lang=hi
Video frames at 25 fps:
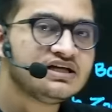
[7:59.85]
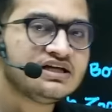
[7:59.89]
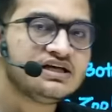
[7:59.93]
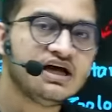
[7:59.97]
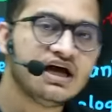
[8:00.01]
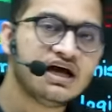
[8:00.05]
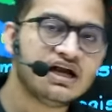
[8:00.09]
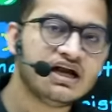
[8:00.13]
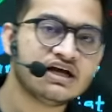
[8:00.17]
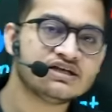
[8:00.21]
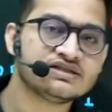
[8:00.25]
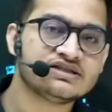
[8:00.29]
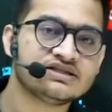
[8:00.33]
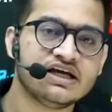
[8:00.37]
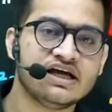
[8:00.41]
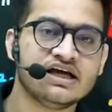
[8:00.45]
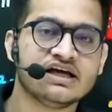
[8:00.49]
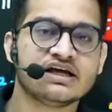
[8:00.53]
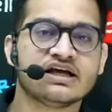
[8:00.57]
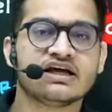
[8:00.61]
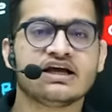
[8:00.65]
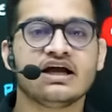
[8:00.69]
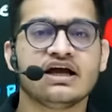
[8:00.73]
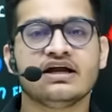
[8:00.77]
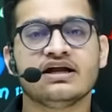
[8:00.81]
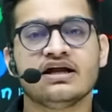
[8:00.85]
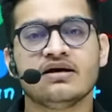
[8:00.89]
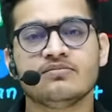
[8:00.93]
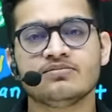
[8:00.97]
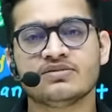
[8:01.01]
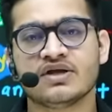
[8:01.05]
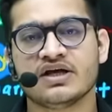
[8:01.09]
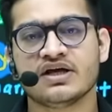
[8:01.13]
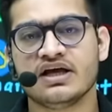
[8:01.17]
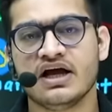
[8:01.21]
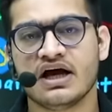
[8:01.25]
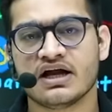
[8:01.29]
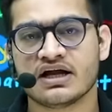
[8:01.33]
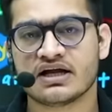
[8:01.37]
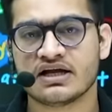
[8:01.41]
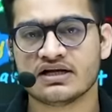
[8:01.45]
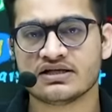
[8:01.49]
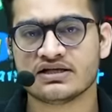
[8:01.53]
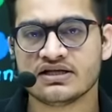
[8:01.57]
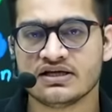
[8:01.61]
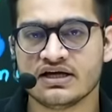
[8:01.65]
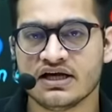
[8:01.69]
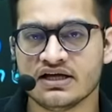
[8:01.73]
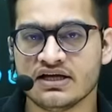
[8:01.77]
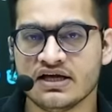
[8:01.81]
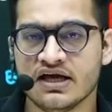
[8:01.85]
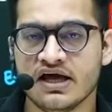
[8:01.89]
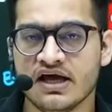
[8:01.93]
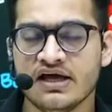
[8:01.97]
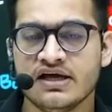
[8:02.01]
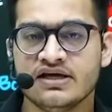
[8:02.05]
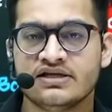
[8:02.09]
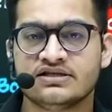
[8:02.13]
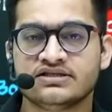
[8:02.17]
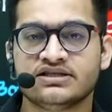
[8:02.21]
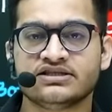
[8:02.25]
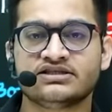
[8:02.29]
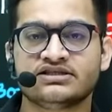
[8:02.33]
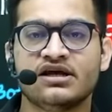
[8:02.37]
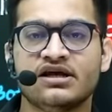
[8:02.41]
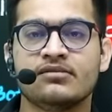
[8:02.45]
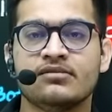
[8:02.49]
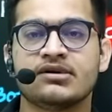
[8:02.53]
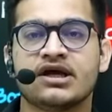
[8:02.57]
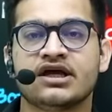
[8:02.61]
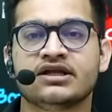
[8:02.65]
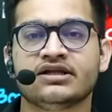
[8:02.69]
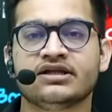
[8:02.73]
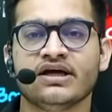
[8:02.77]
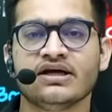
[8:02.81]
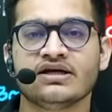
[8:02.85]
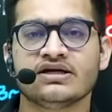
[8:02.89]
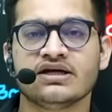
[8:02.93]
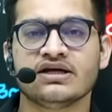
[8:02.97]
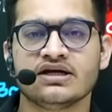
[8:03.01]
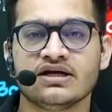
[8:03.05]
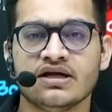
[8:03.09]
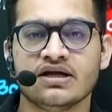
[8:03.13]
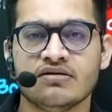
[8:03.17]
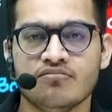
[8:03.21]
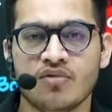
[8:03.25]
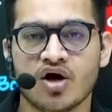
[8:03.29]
की अलग से एक किंगडम तैयार कर दी गई है जिसे हम कहते हैं किंगडम